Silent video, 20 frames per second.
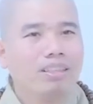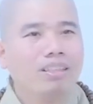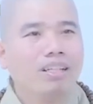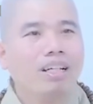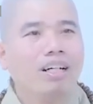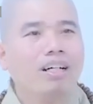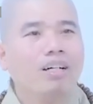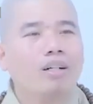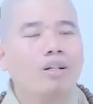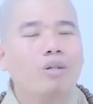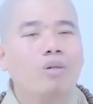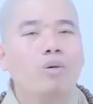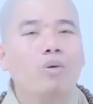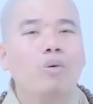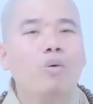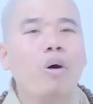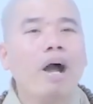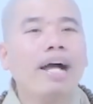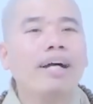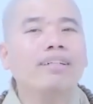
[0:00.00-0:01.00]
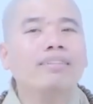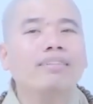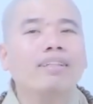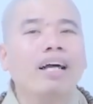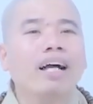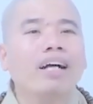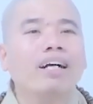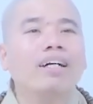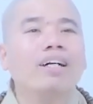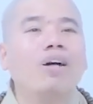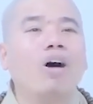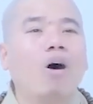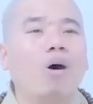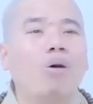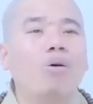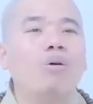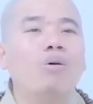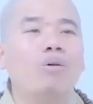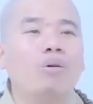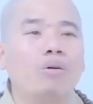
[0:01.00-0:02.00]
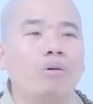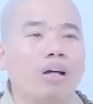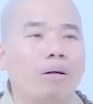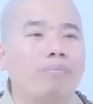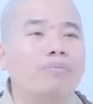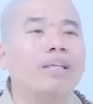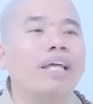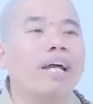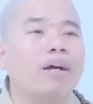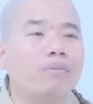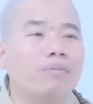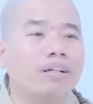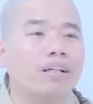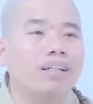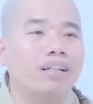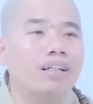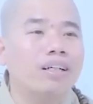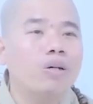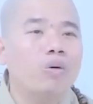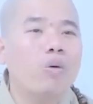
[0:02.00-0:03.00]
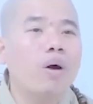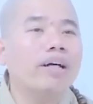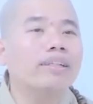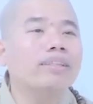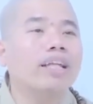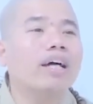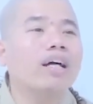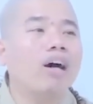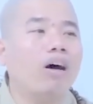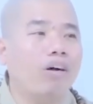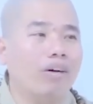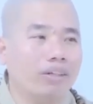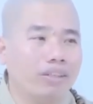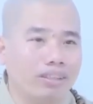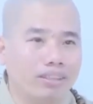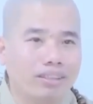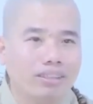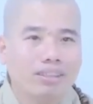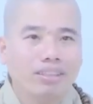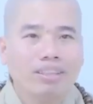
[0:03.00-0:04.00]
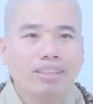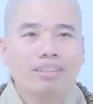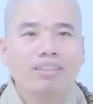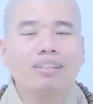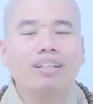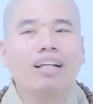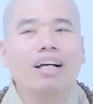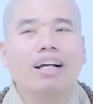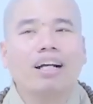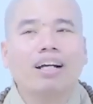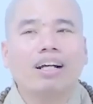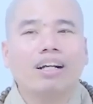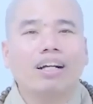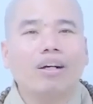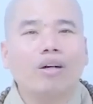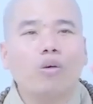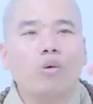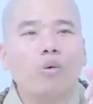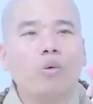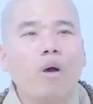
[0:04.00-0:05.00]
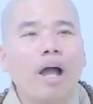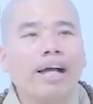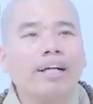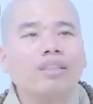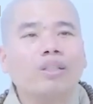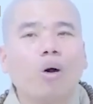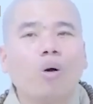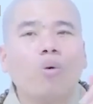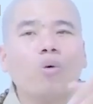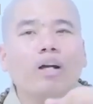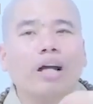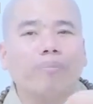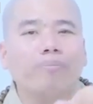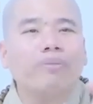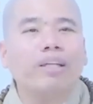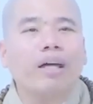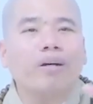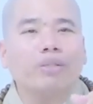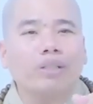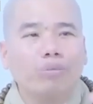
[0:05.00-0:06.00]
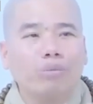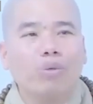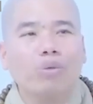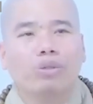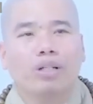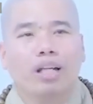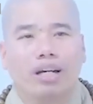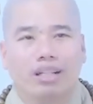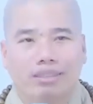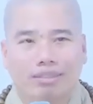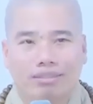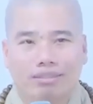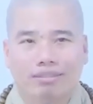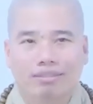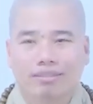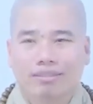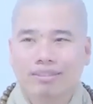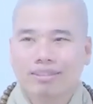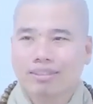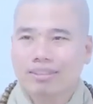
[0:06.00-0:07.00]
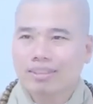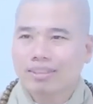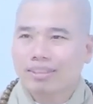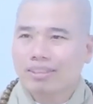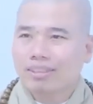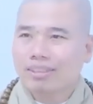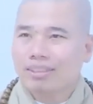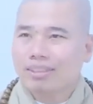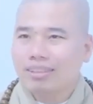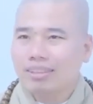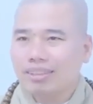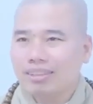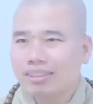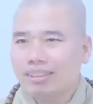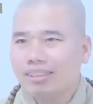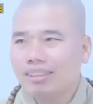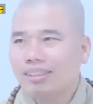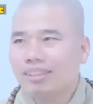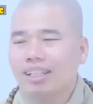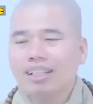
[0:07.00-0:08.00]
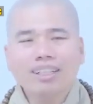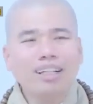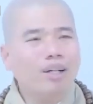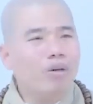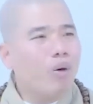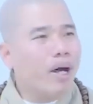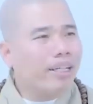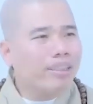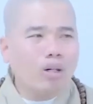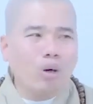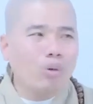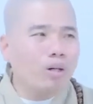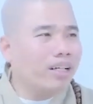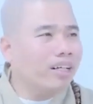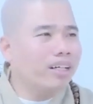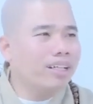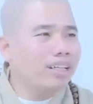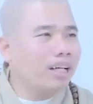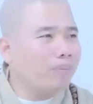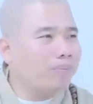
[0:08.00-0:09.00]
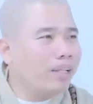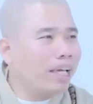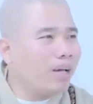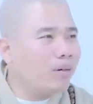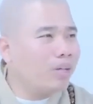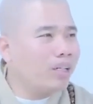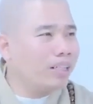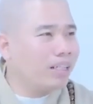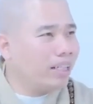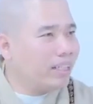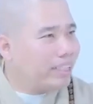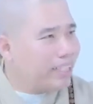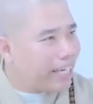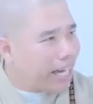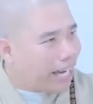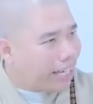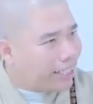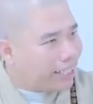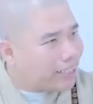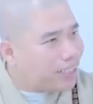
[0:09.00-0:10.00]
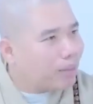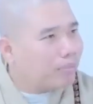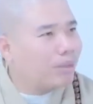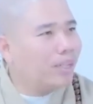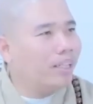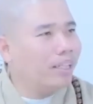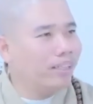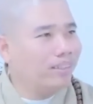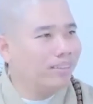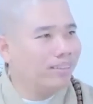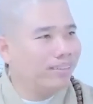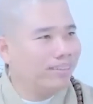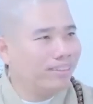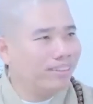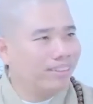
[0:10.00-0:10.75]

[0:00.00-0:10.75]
gọi là quán tăng khổ gặp nhau mà quán tăng hội còn là quán thù gặp nhau trong cuộc đời nó cứ là quán thù là nó gặp nhau à nên giải cái tâm đó liền